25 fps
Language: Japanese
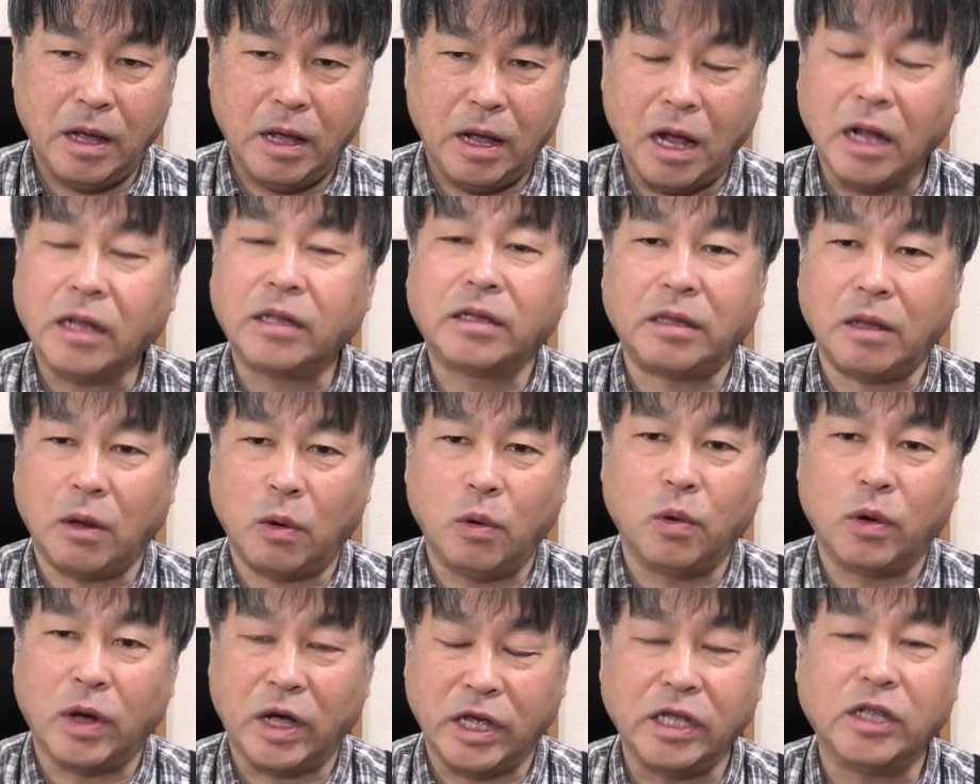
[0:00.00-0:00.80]
あった
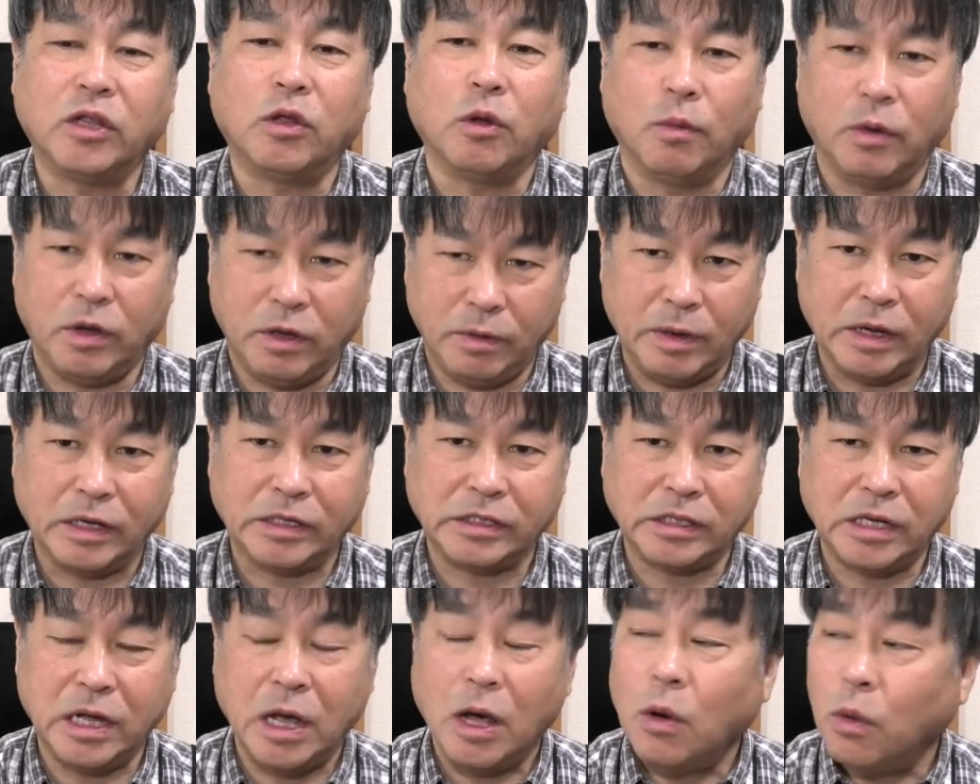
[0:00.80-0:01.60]
方がいいと思いま
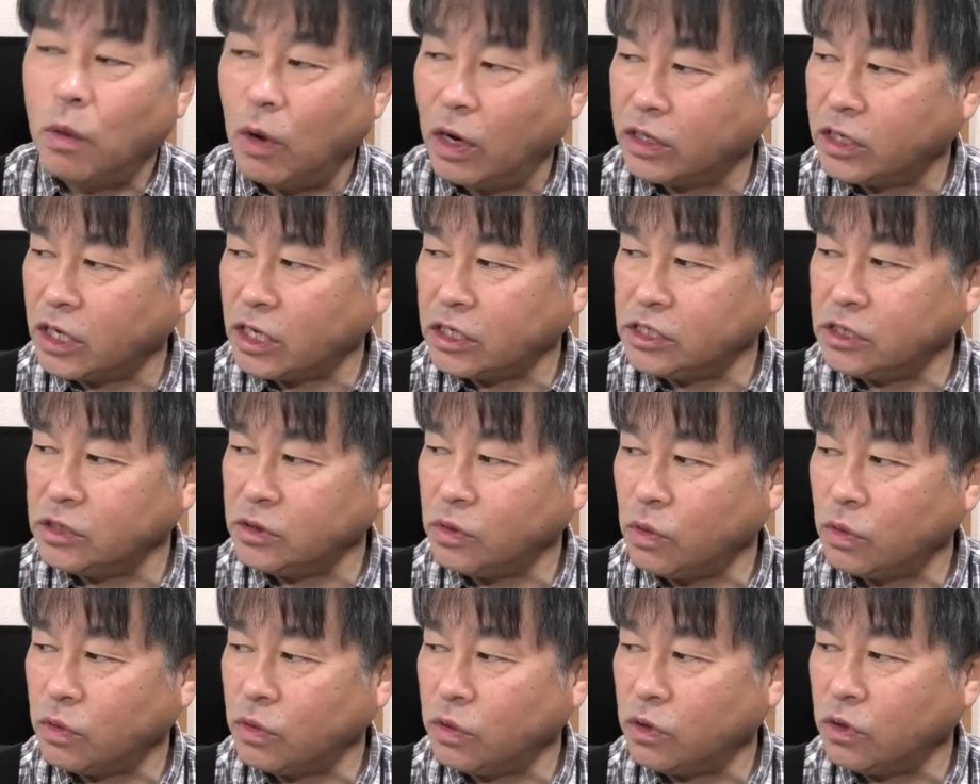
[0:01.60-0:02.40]
す私
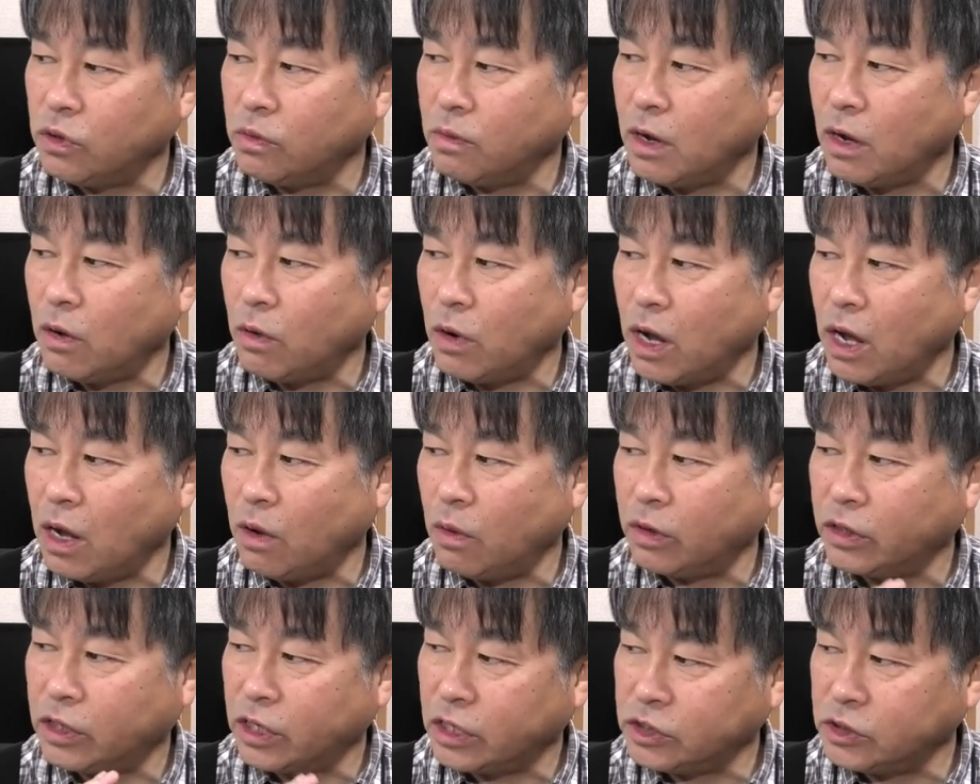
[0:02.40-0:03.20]
の車は
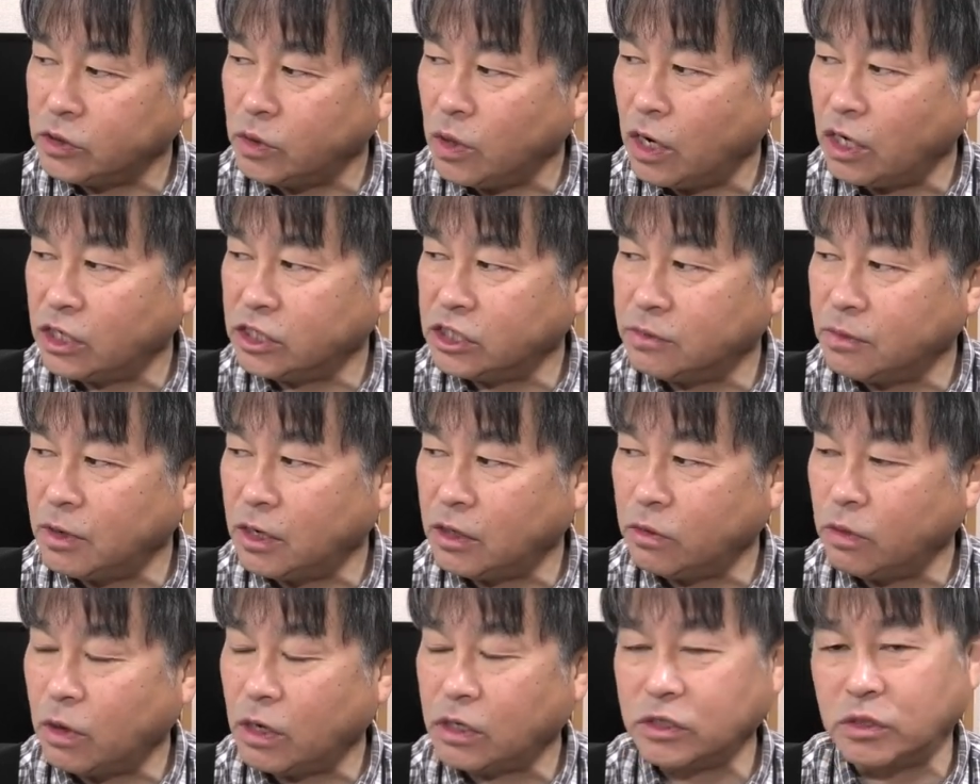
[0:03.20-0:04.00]
私の
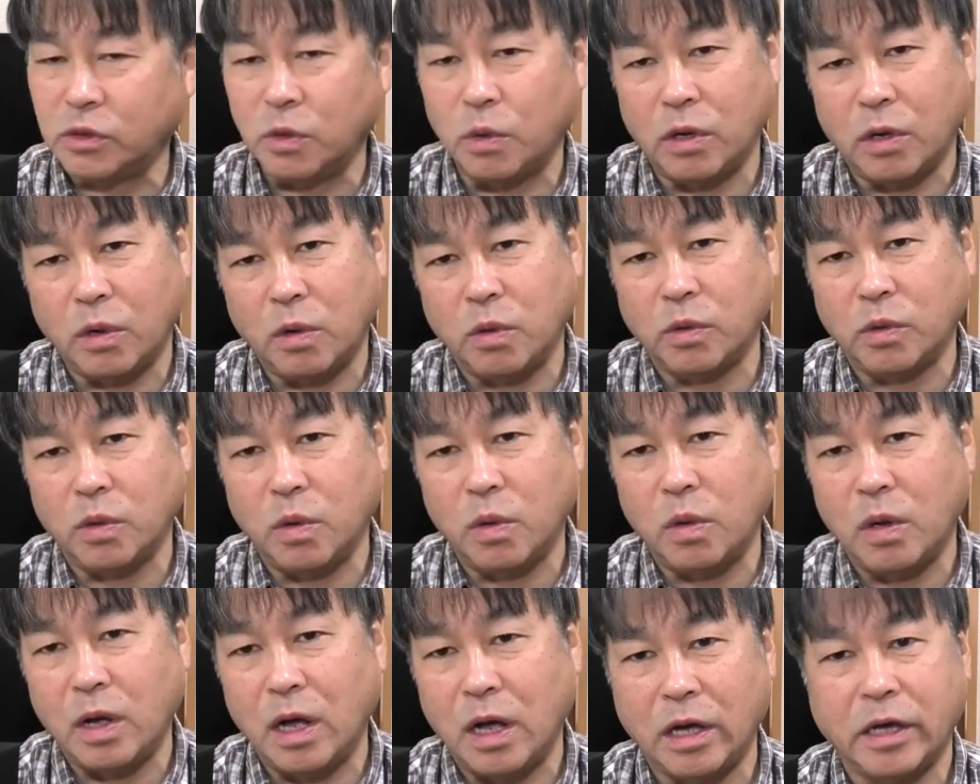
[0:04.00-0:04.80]
80はそれほ
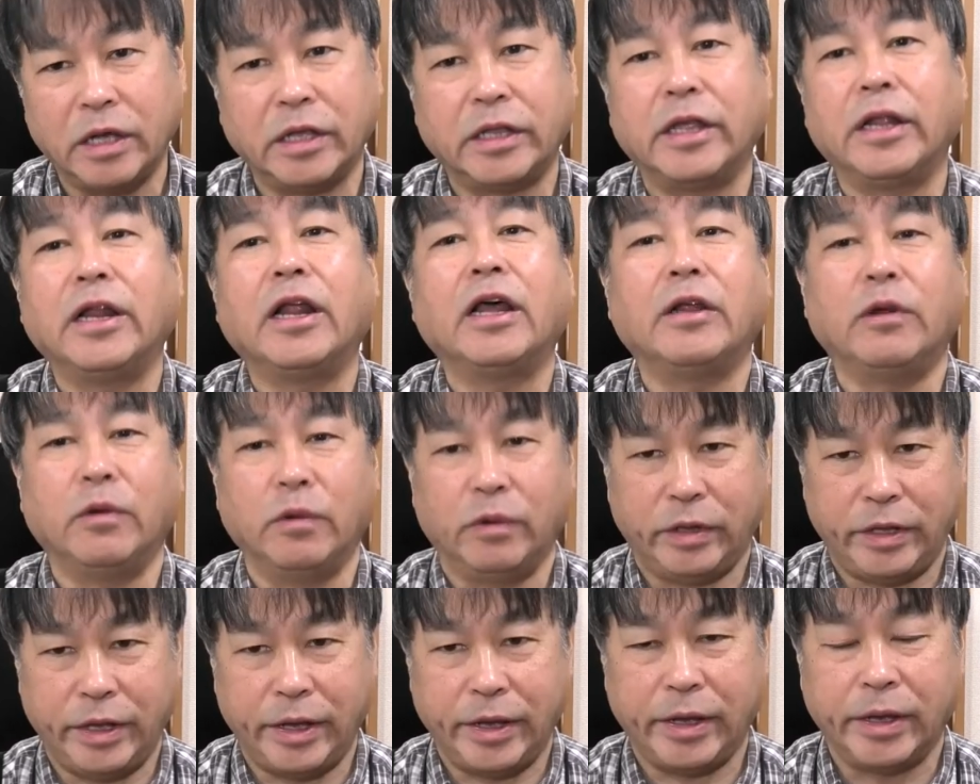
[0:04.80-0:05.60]
ど上げてない
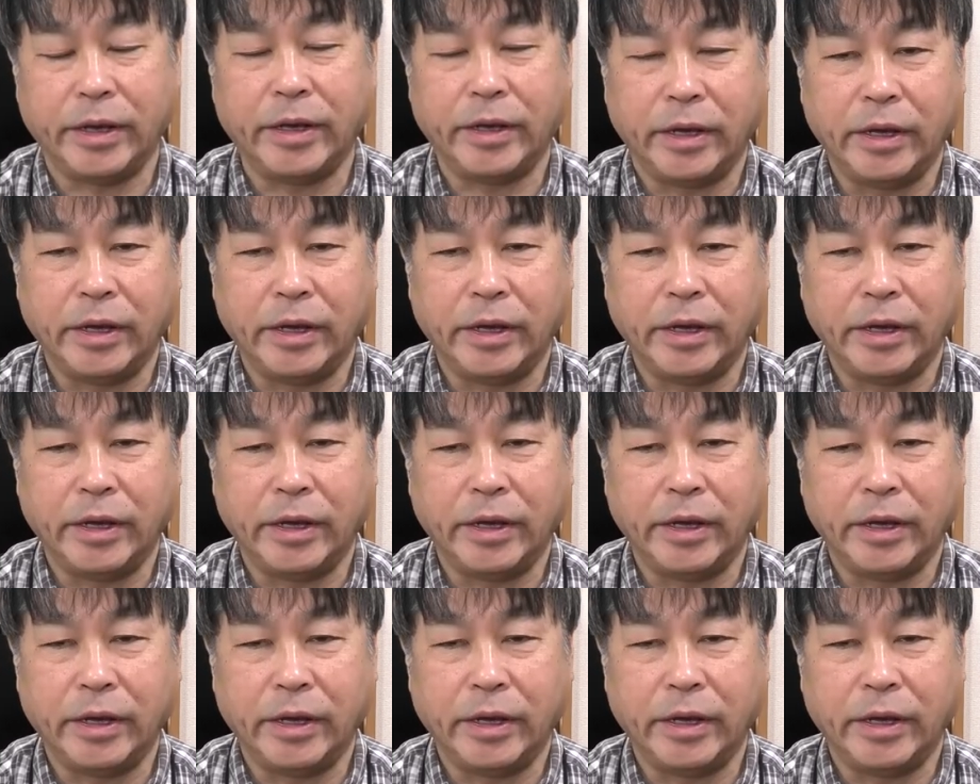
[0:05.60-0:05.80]
ので、